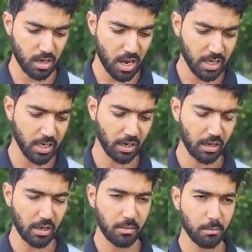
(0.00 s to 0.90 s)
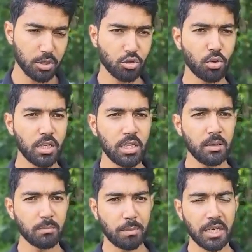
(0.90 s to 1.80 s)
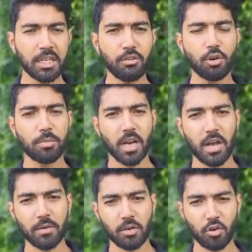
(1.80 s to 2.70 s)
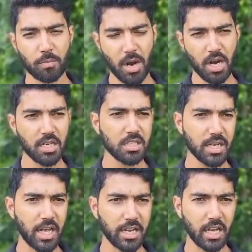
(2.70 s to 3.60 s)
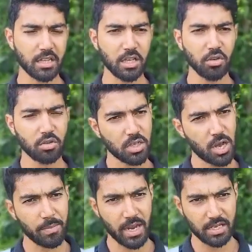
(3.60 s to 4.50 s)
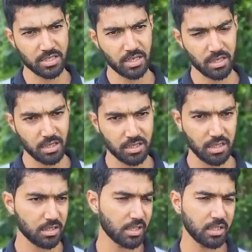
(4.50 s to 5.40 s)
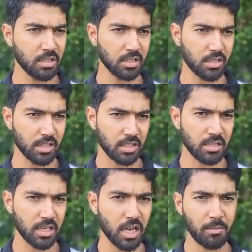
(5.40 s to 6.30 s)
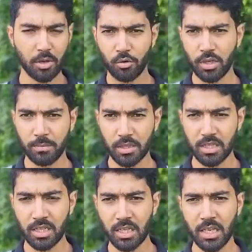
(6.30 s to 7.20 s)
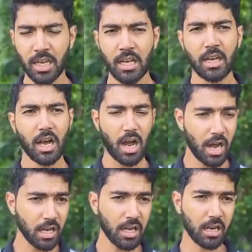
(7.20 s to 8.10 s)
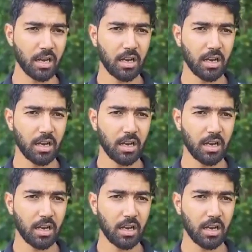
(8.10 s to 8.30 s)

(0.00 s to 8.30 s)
अगर बसोली बनी और बिलावर को पहाड़ी ज़िला कहते हो तो यहाँ पे एसटी का दर्जा दे दीजिए हमें कोई आपत्ति नहीं है अगर